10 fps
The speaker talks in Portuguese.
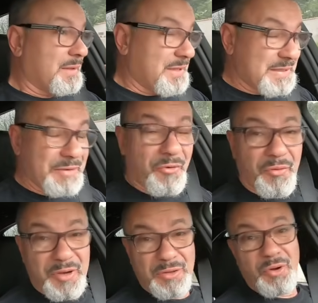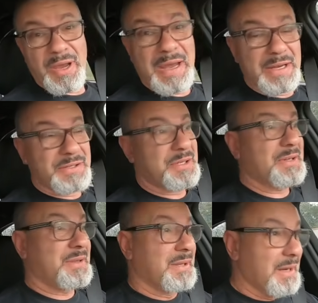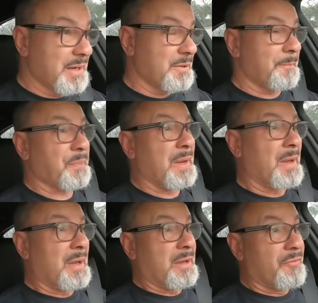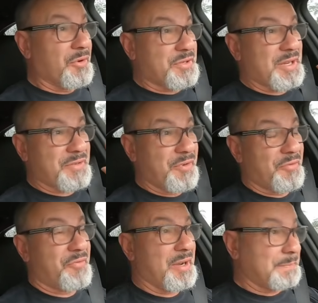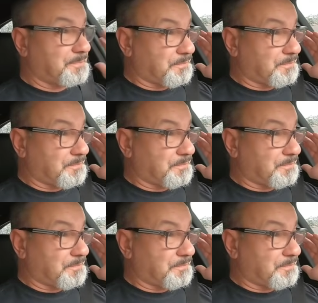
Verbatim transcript: desenvolvido em titânio. Vocês vão ver